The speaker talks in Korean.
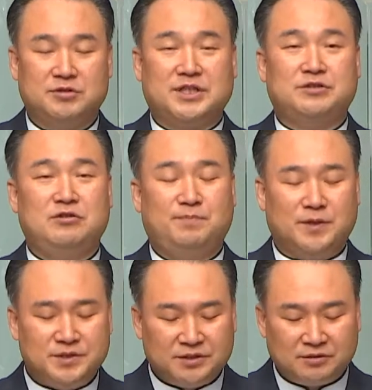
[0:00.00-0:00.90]
자손을
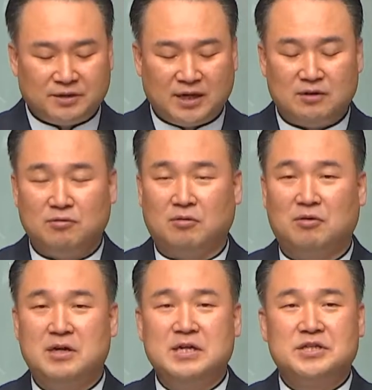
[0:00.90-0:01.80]
번성케 하고
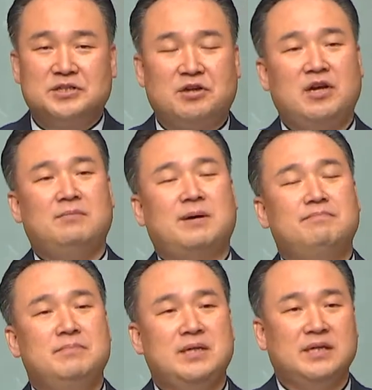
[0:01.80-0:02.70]
천하
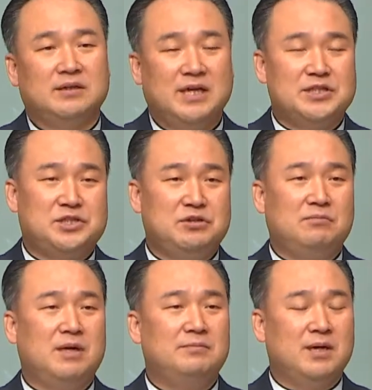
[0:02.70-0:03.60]
만민이 내 씨로
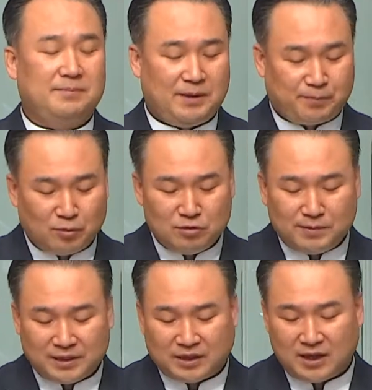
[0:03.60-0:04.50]
말미암아 복을
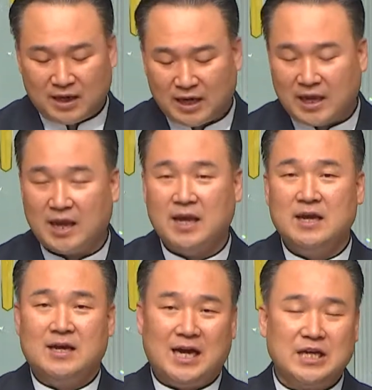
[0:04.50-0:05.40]
받게 하게
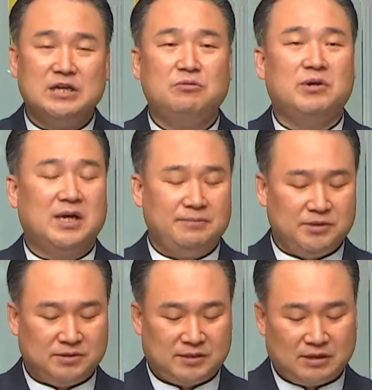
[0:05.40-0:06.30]
하기
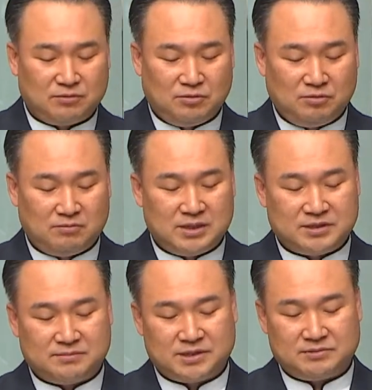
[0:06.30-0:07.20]
위함이었다고
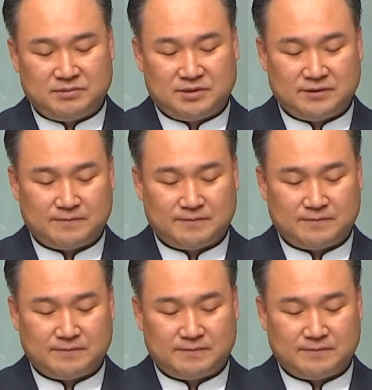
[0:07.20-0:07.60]
말씀하십니다.